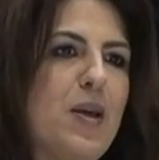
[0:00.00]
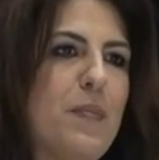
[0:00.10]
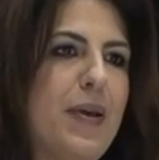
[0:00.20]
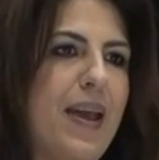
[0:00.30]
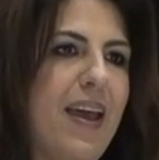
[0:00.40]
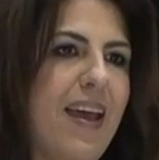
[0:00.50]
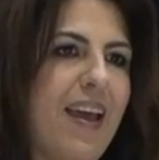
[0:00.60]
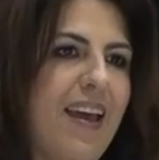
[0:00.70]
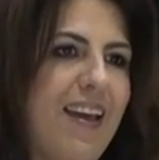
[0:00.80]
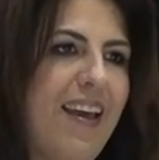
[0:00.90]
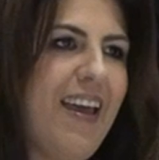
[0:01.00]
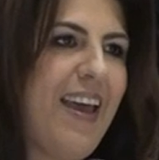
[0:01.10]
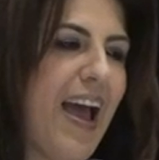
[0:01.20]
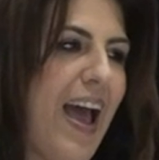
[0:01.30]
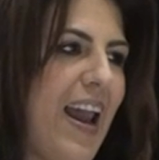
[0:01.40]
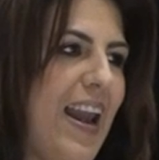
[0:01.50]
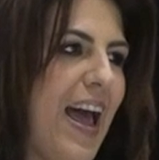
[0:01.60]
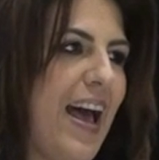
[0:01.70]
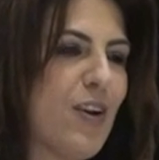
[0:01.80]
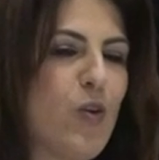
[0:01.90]
siempre eh,
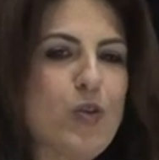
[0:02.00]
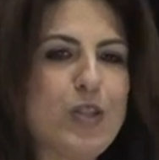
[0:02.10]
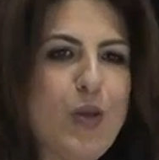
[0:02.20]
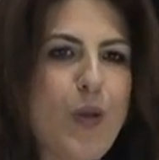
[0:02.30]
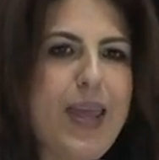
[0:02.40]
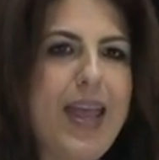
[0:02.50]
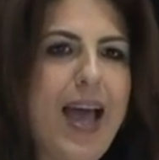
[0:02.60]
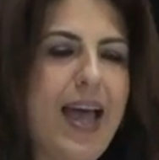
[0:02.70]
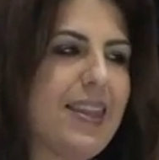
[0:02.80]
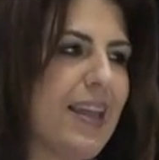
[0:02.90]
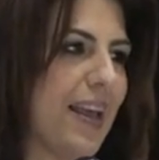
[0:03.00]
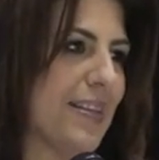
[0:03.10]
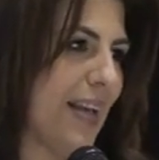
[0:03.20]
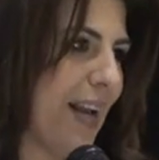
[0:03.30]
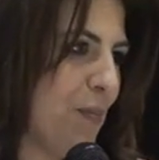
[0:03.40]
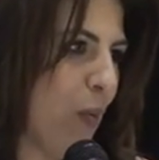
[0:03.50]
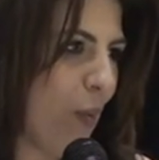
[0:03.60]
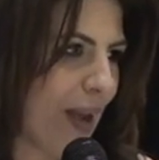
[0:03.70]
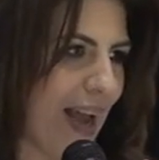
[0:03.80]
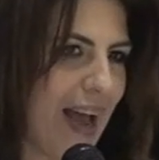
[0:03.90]
las ha conocido ella antes que salgan
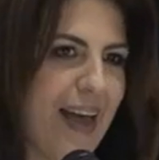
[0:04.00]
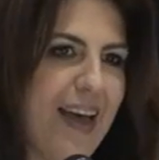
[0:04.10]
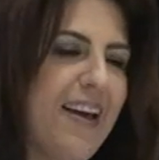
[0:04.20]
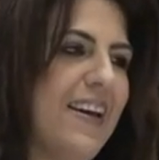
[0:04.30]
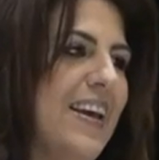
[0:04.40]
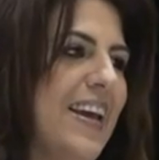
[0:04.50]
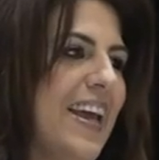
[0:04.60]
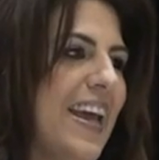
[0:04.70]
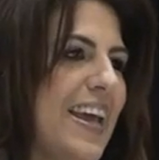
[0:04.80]
publicadas.